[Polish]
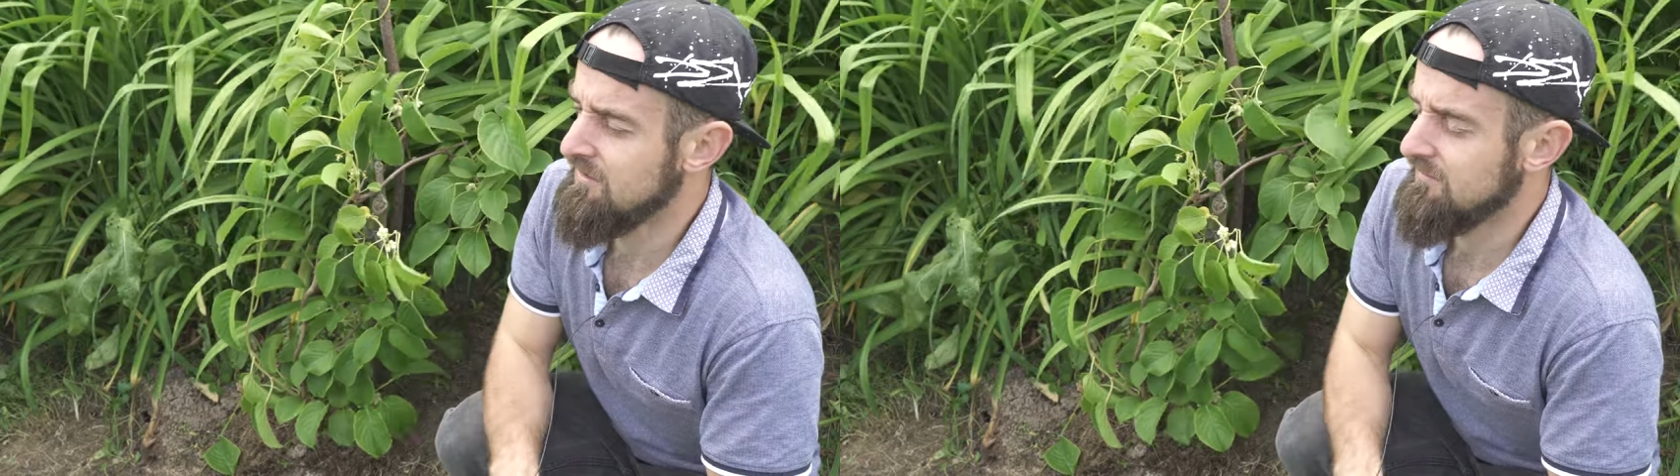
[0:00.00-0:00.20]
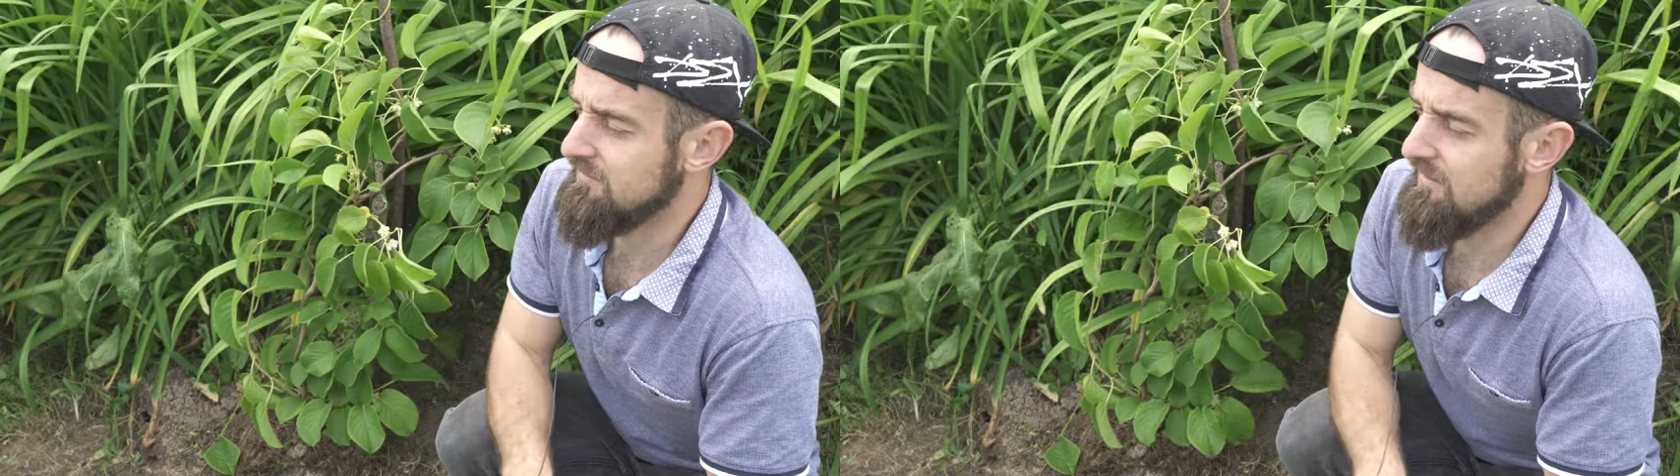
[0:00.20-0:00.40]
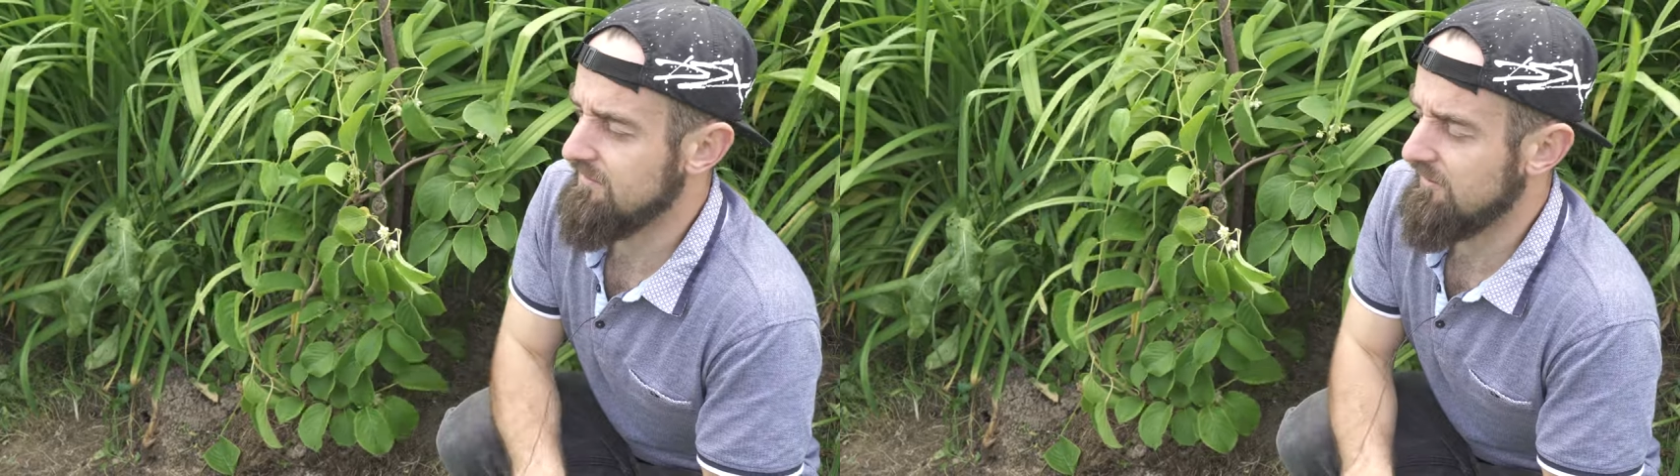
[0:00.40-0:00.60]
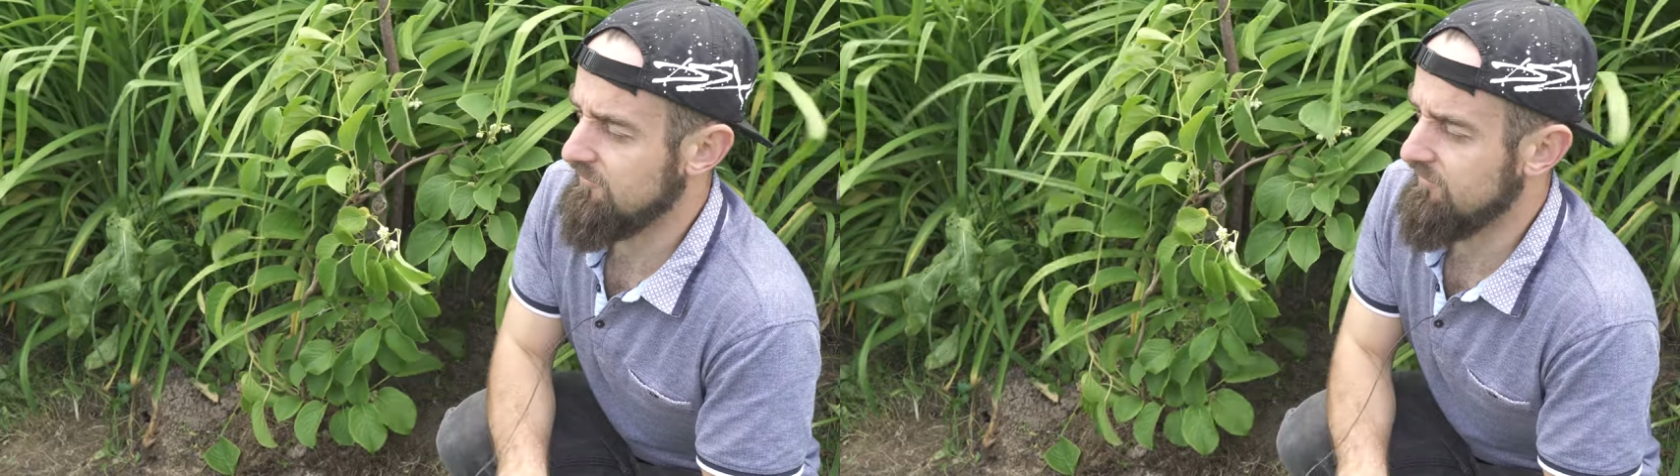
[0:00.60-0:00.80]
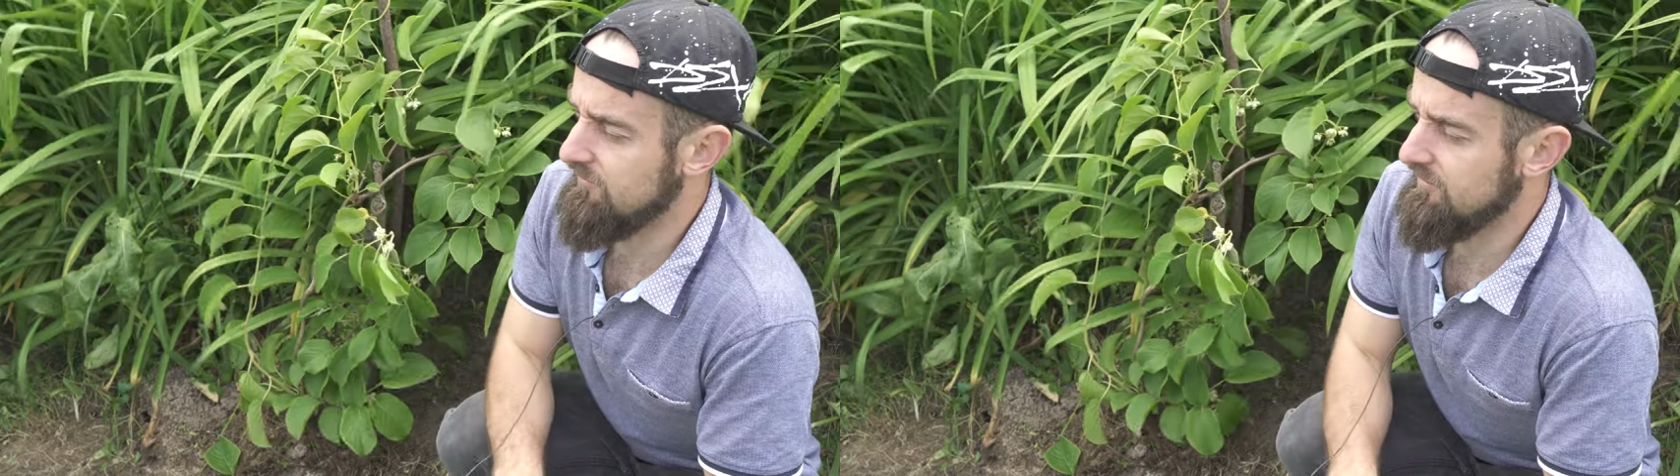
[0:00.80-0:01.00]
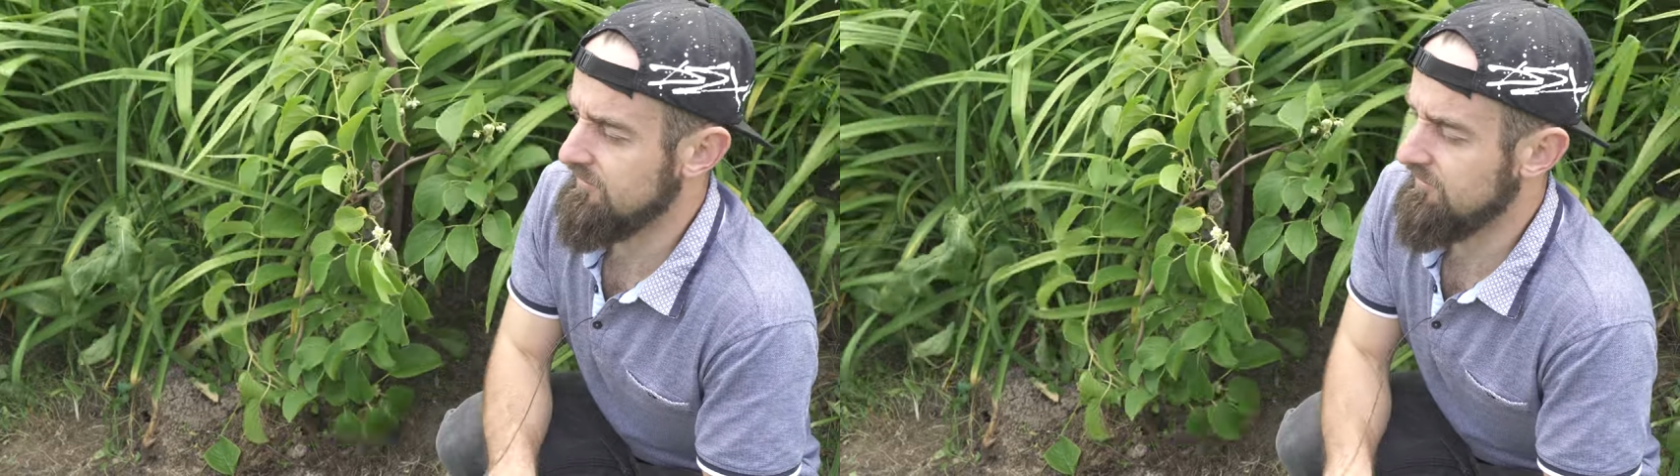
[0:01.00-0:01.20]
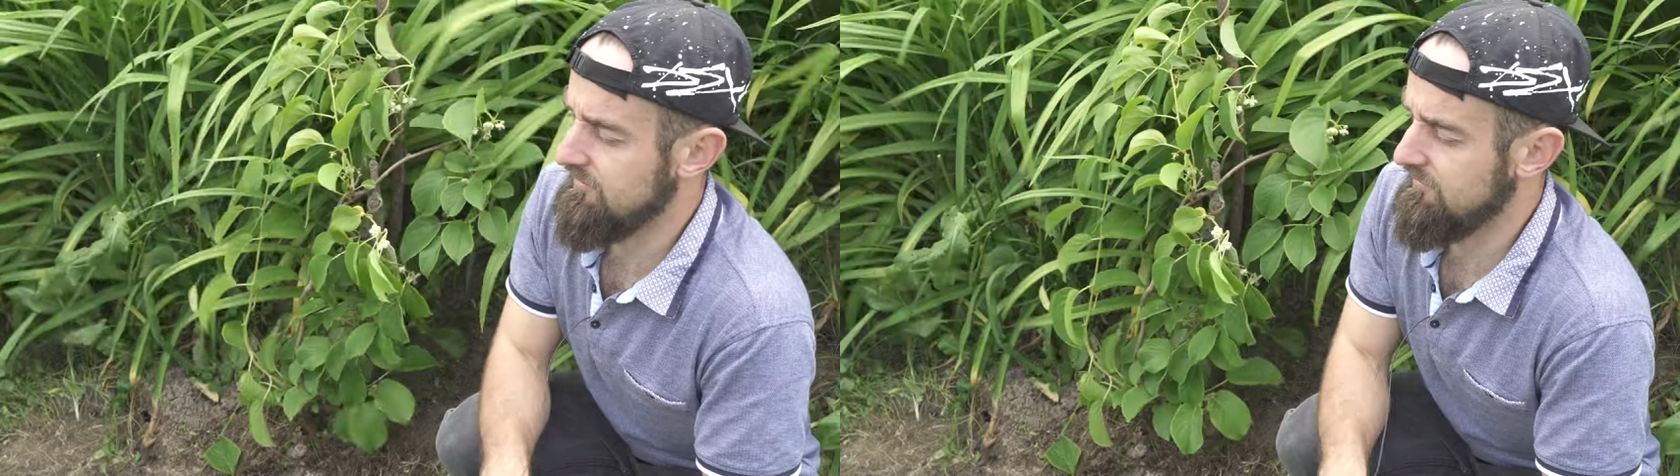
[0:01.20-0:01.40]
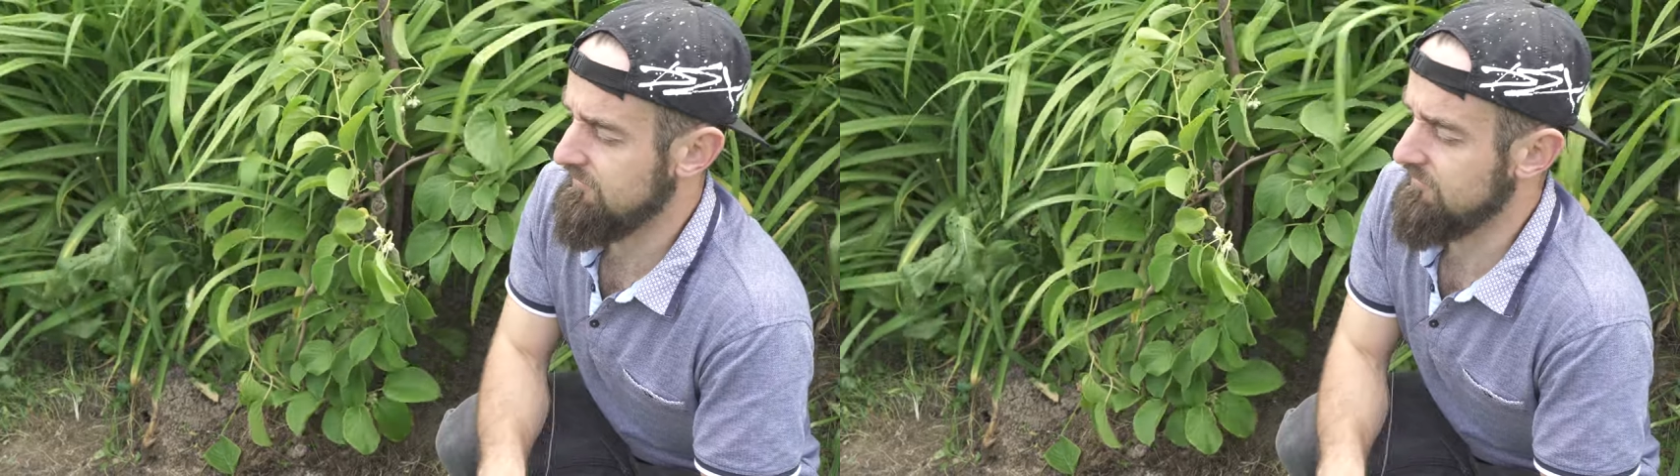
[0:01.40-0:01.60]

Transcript: standardowe